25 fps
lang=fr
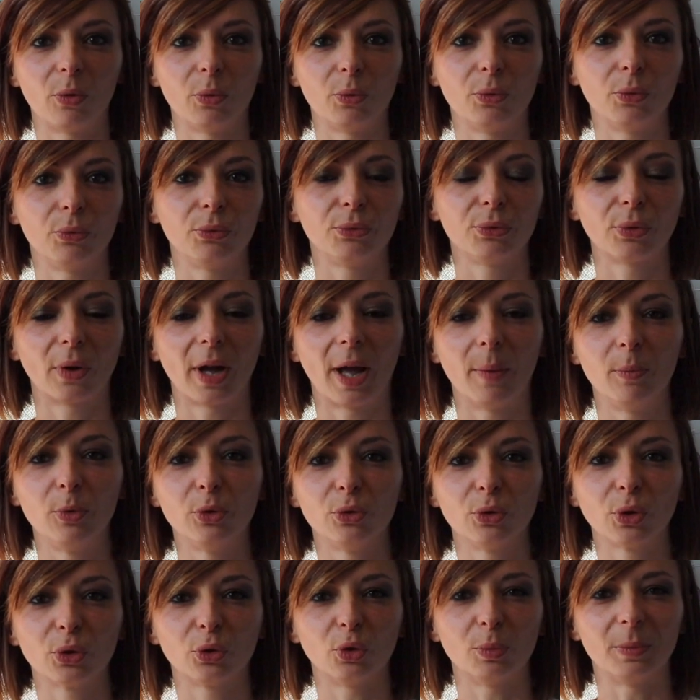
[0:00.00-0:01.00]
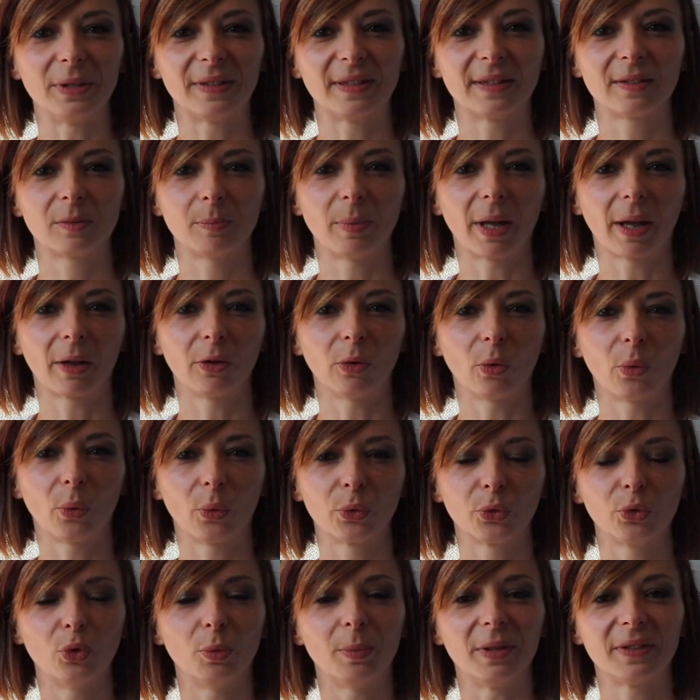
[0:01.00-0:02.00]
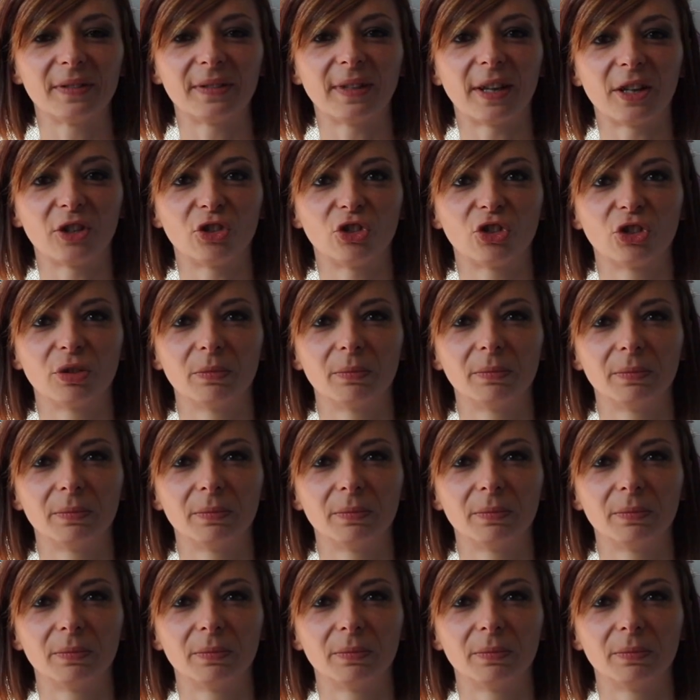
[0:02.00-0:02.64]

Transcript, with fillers: au fur et à mesure de mes expériences, de mes stages.